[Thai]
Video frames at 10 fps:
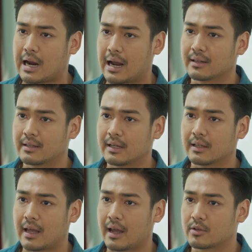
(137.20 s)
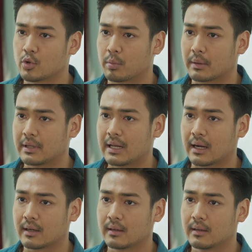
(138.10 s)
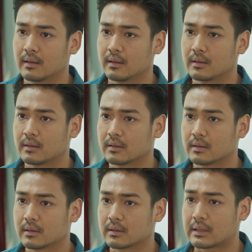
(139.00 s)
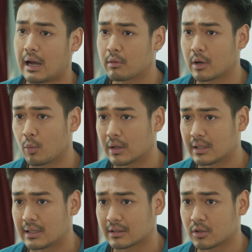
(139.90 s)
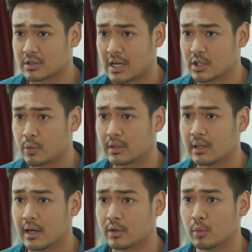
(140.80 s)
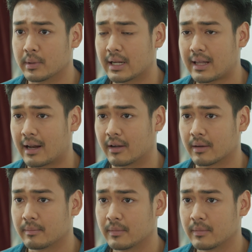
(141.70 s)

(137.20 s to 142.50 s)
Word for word: การที่แทนจูบกับที่รักเท่ากับว่าที่รักต้องใช้ชีวิตที่เหลืออยู่เพื่อให้แทนนะครั